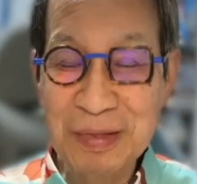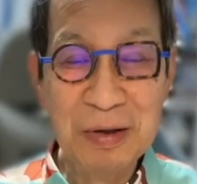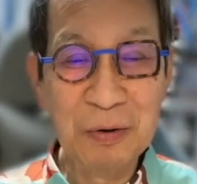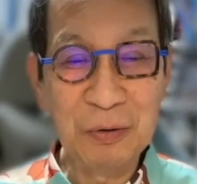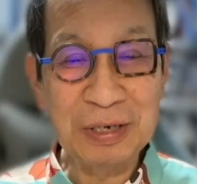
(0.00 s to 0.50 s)

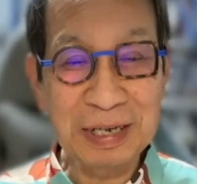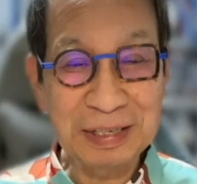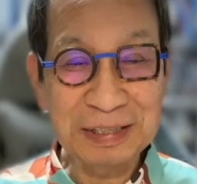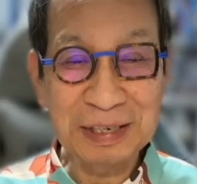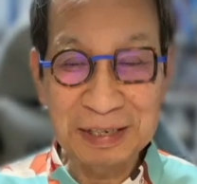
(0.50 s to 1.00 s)
本来
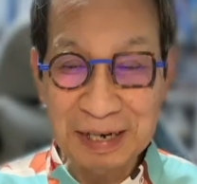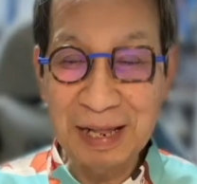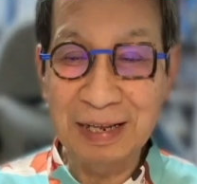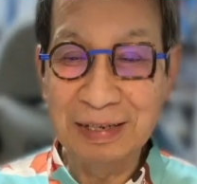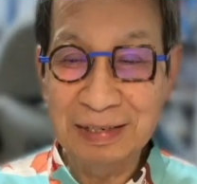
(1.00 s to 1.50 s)
だったら
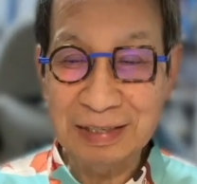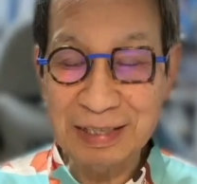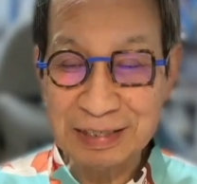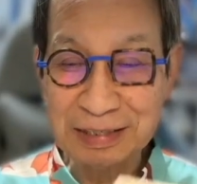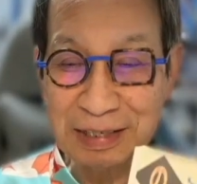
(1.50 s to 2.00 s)
ね、伊田
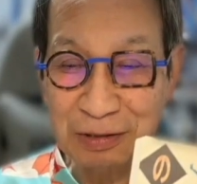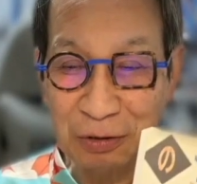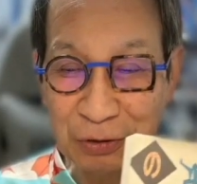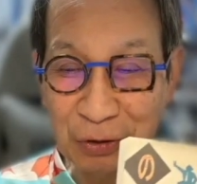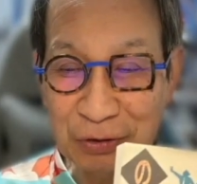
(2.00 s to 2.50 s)
先生との
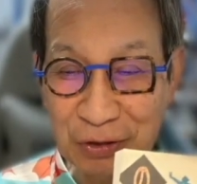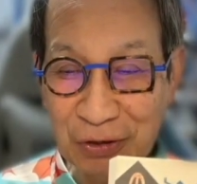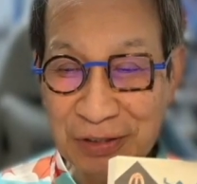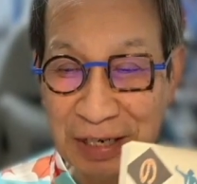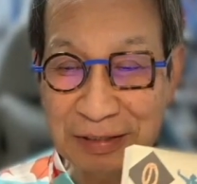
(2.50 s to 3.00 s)
協調
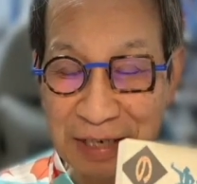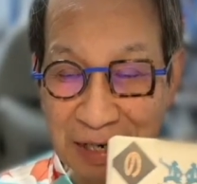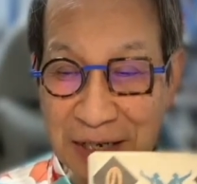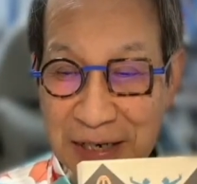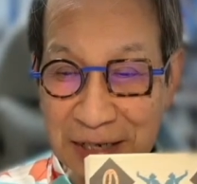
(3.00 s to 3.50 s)
なんてあ
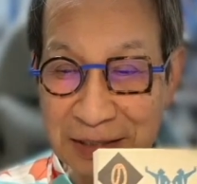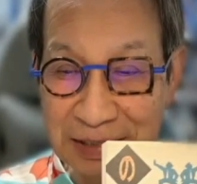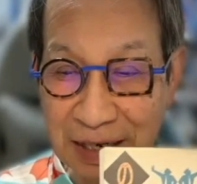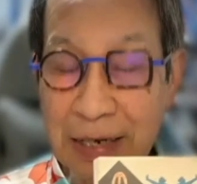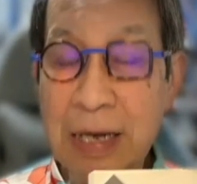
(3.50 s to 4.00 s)
りえないんです
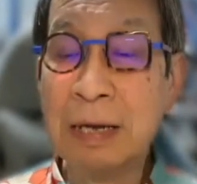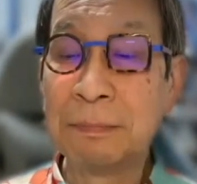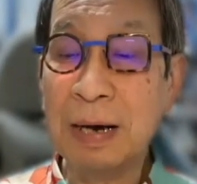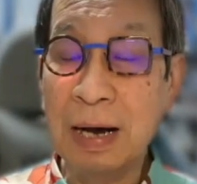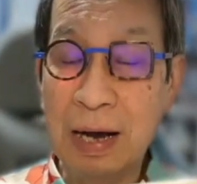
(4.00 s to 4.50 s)
が、
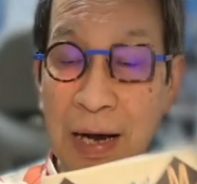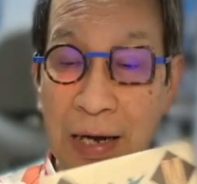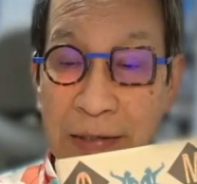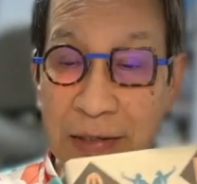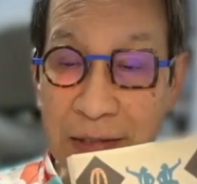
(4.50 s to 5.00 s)
まあ、あ
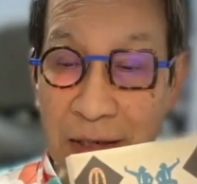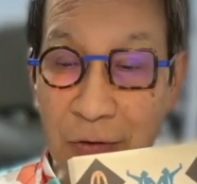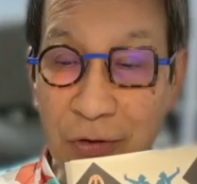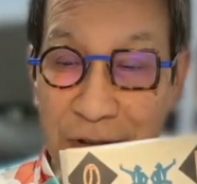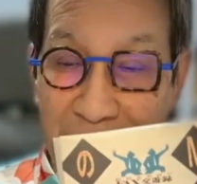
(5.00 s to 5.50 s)
りがたいこ
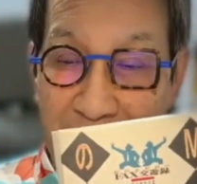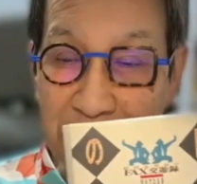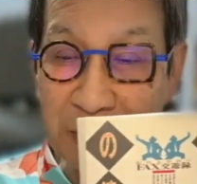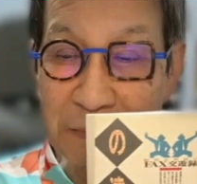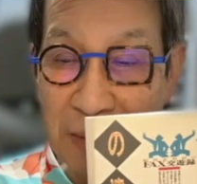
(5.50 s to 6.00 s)
とにね、やっ
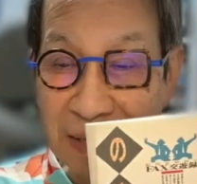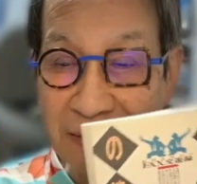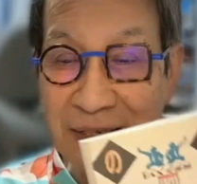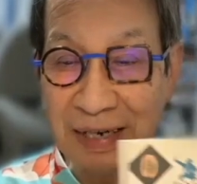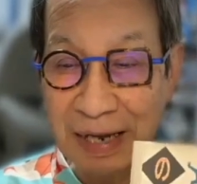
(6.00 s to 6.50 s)
ぱり
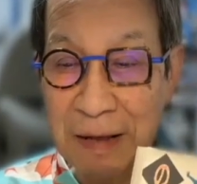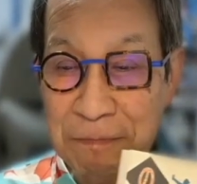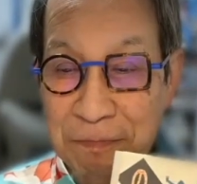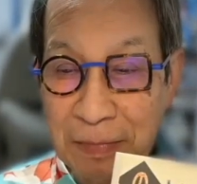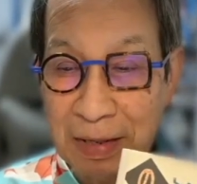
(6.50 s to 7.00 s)
Mac がね、
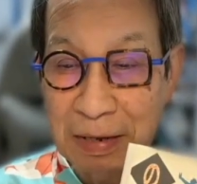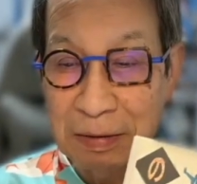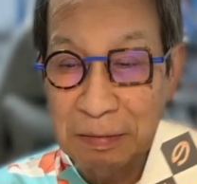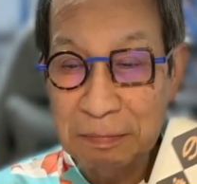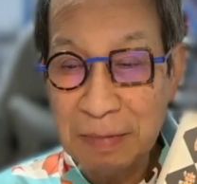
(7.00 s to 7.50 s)

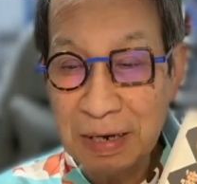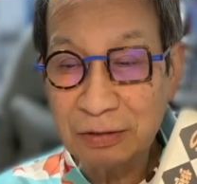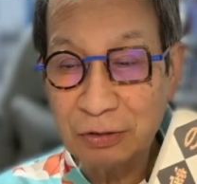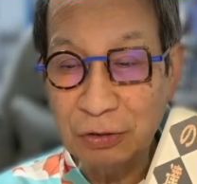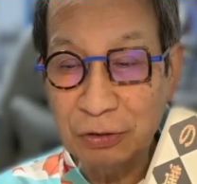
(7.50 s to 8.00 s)

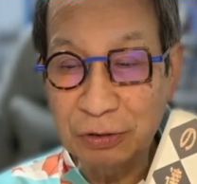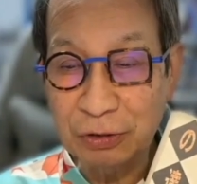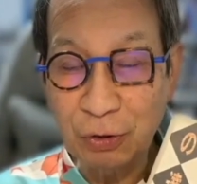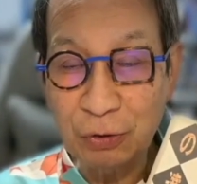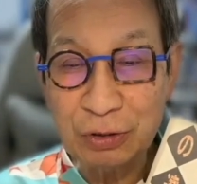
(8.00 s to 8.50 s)
Mac という
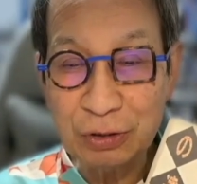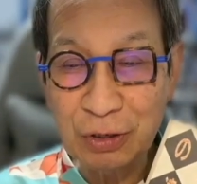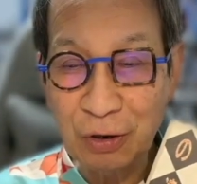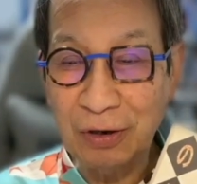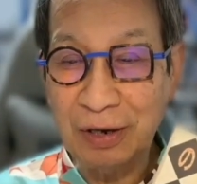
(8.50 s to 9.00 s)
共通
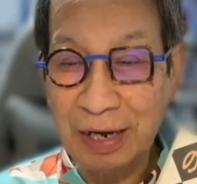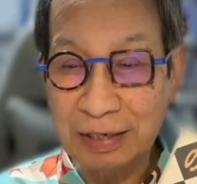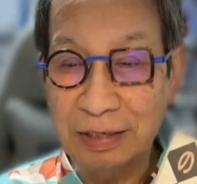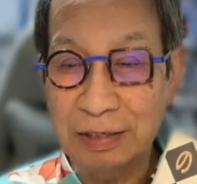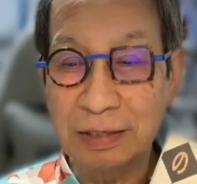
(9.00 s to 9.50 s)
の、は
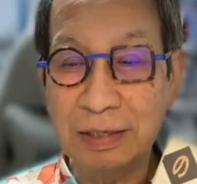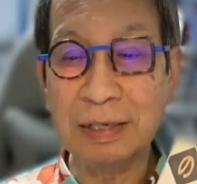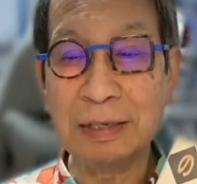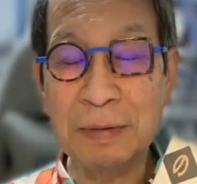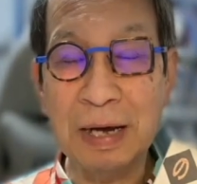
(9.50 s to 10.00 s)
い、
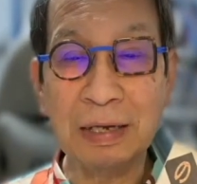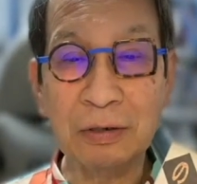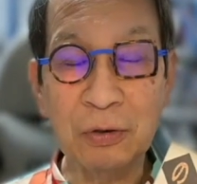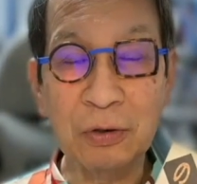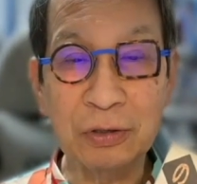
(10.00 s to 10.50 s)
えー、まあ、あ
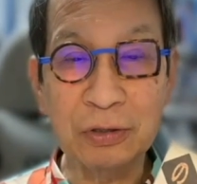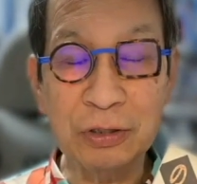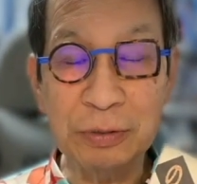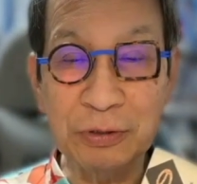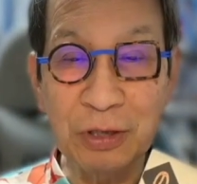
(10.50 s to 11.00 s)
の、
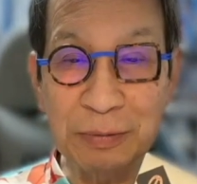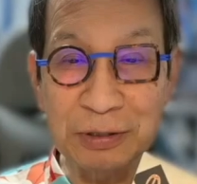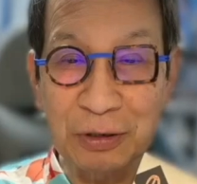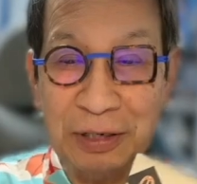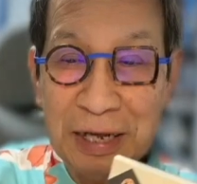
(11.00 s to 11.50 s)
趣味と言いま
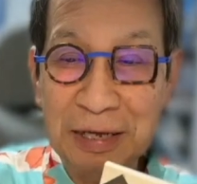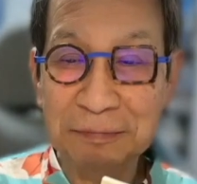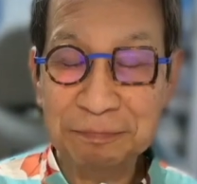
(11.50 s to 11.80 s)
しょうかね、